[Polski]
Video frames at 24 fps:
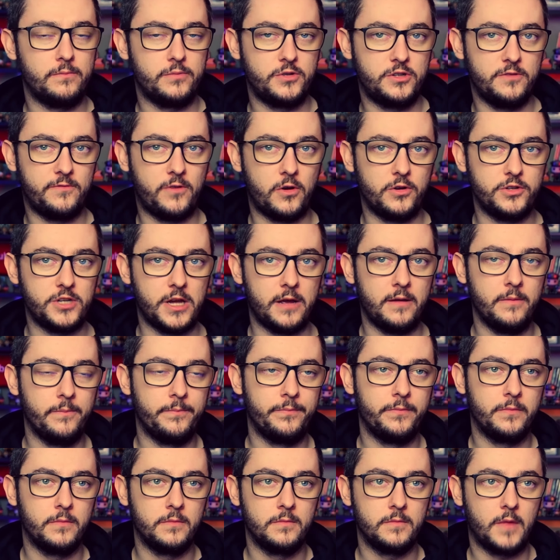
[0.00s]
przy wodzie,
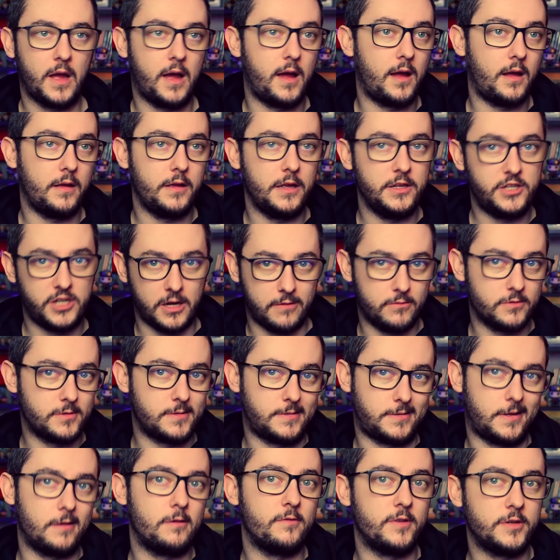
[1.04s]
a jej ciało
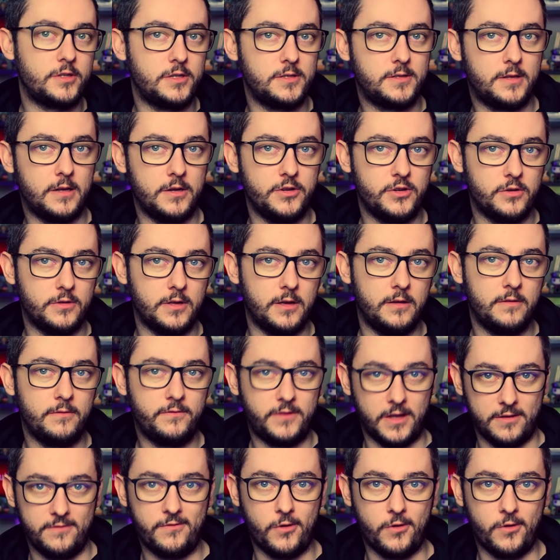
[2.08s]
zostało właśnie znalezione w tej